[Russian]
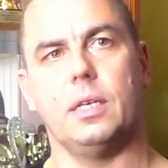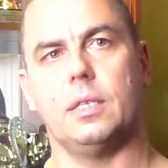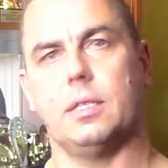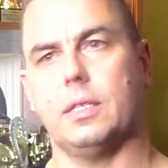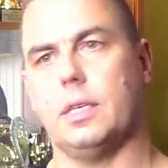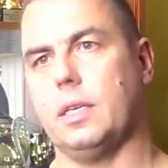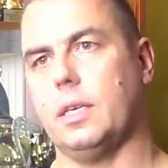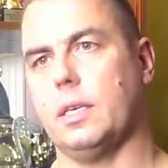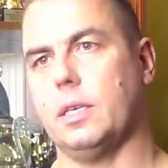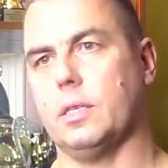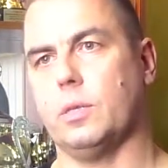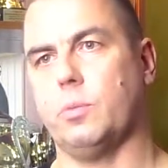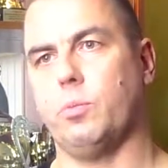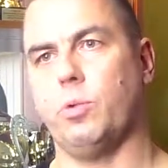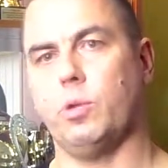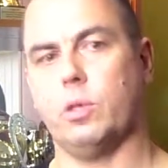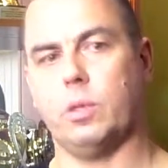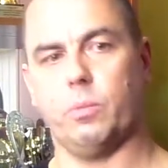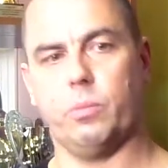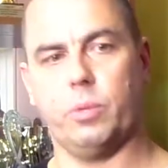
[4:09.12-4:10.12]
занятия
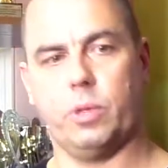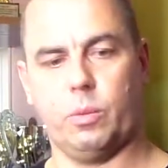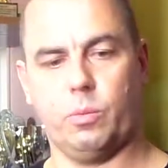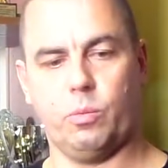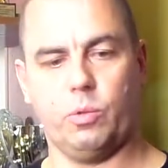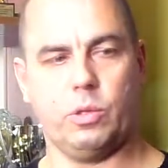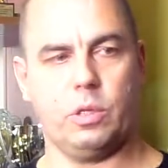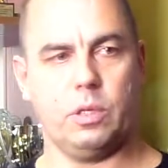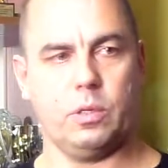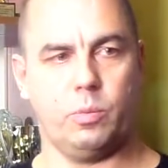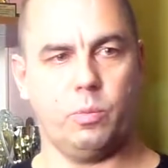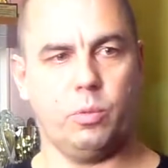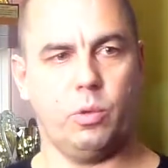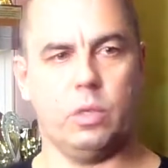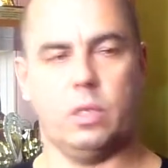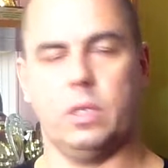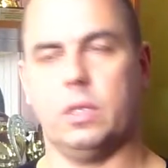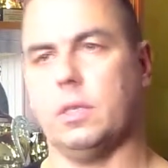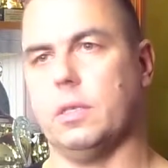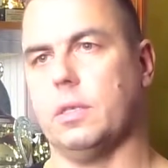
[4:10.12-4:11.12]
спортом, потому что
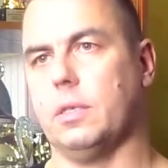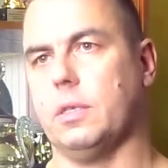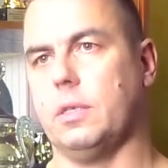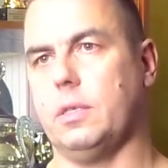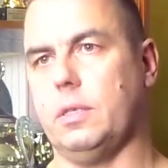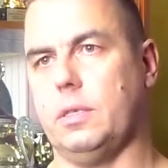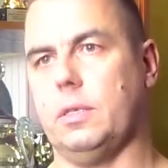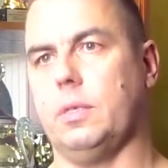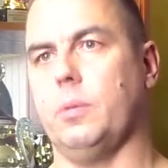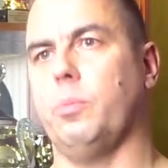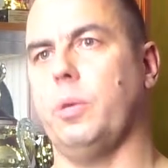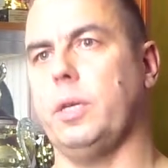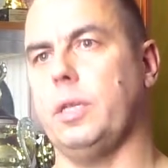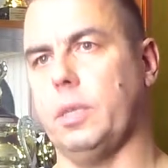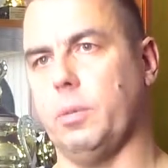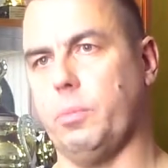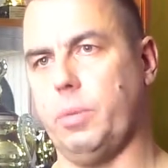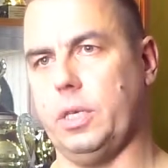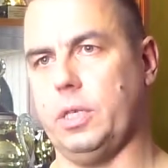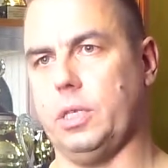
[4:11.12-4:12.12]
спорт это
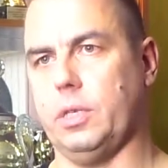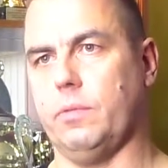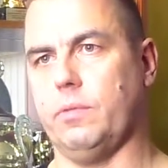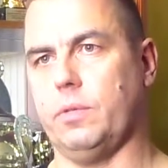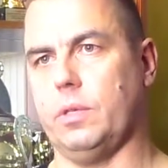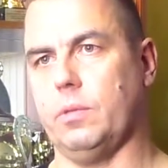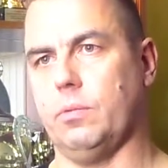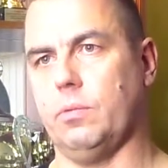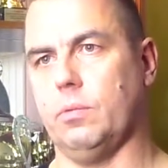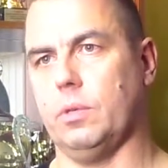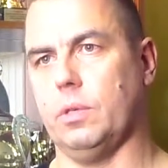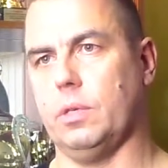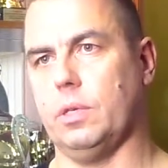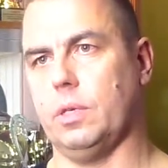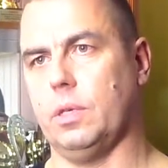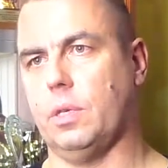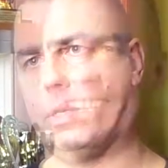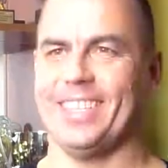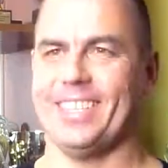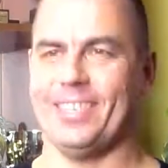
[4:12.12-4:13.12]
дисциплина прежде всего.
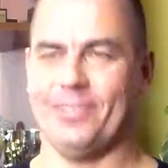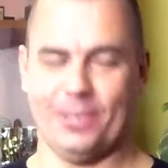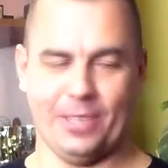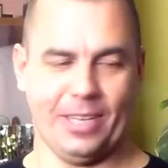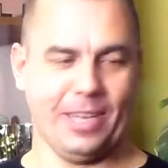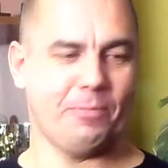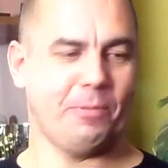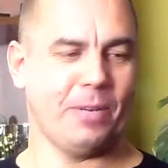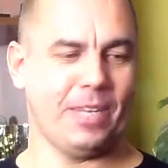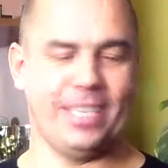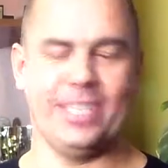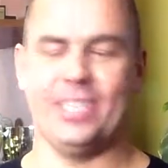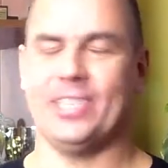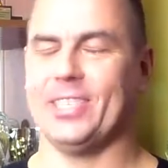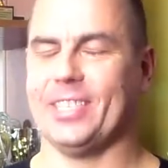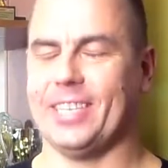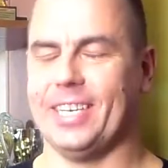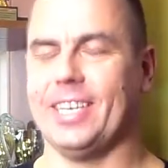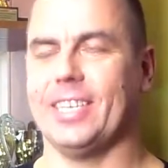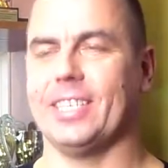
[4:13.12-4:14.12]
Ну так
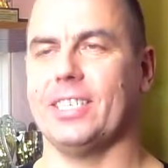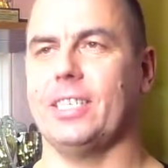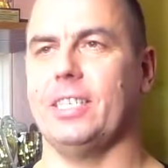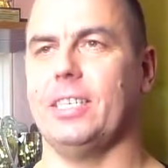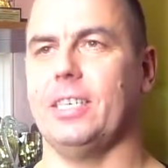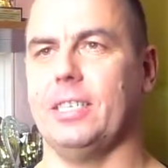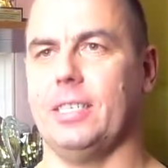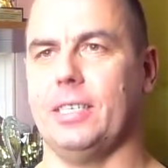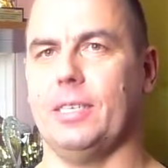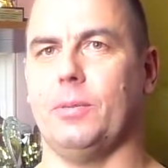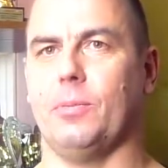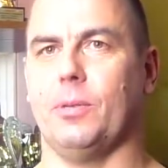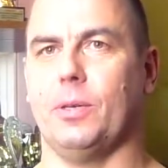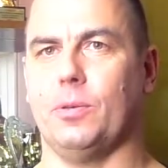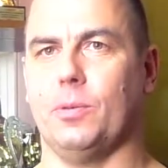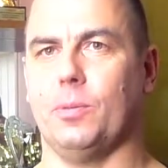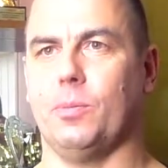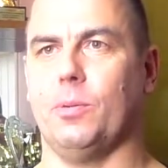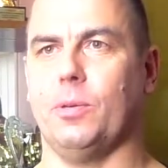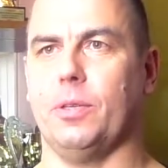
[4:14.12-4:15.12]
практически каждый день
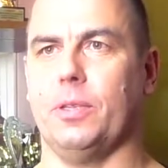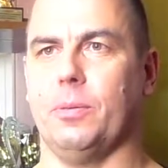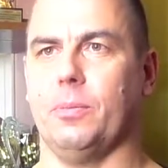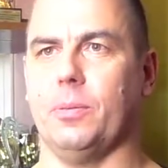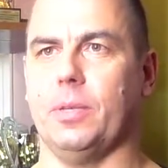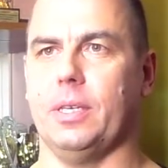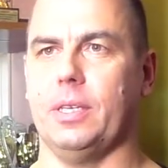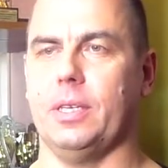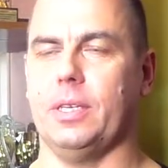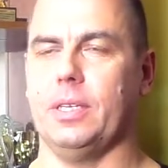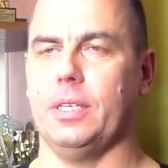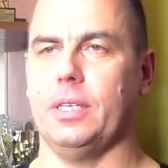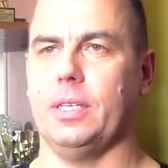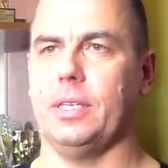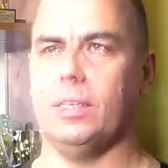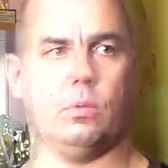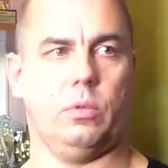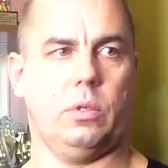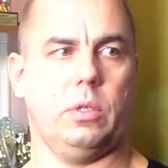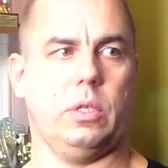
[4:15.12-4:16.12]
занимаюсь спортом, да.
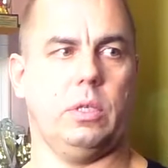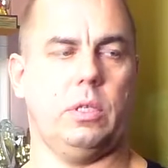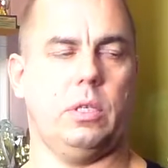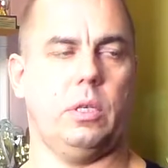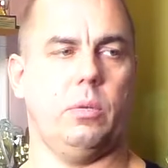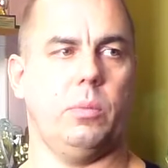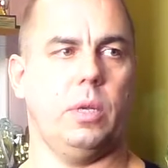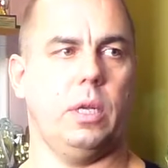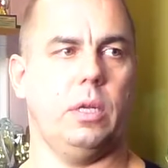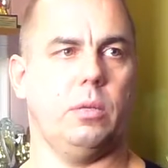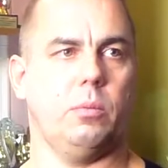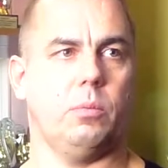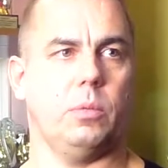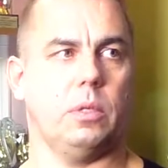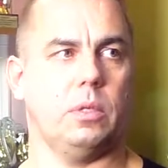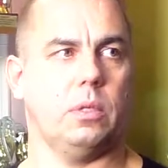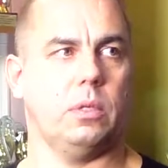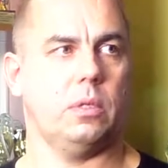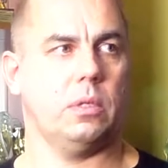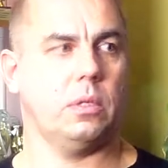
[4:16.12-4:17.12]
Вот за 7 лет
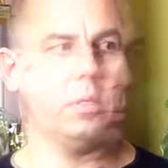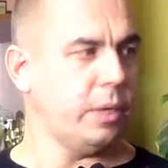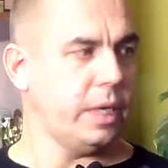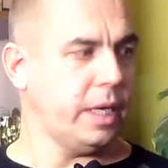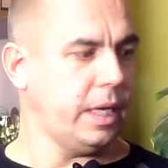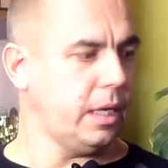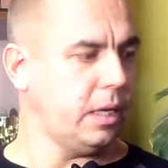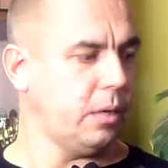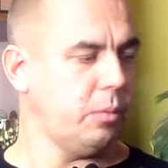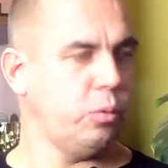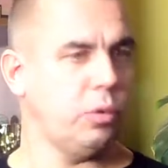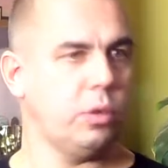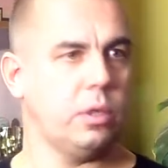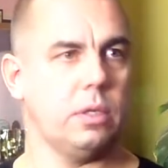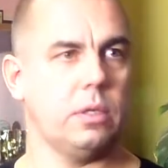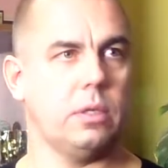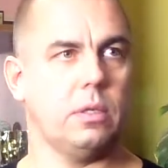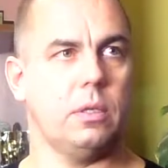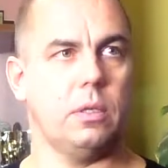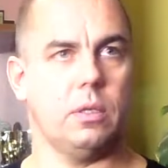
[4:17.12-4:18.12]
мы, моей работы
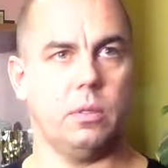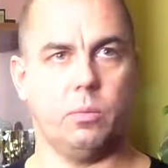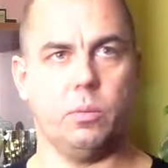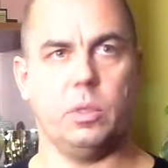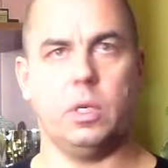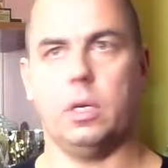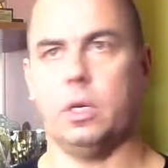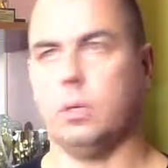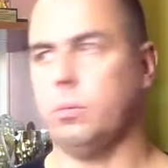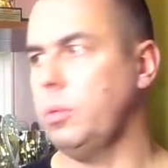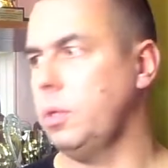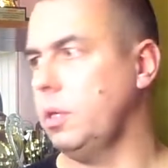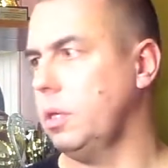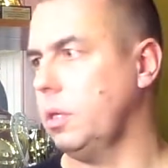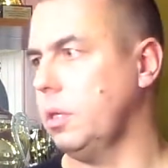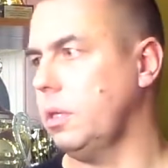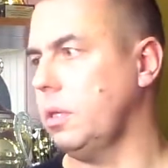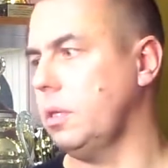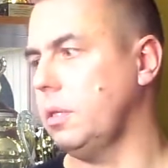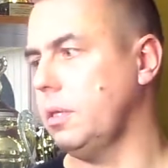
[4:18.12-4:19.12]
здесь мы как бы
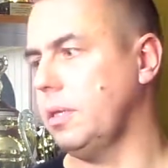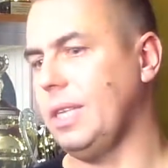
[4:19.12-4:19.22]
и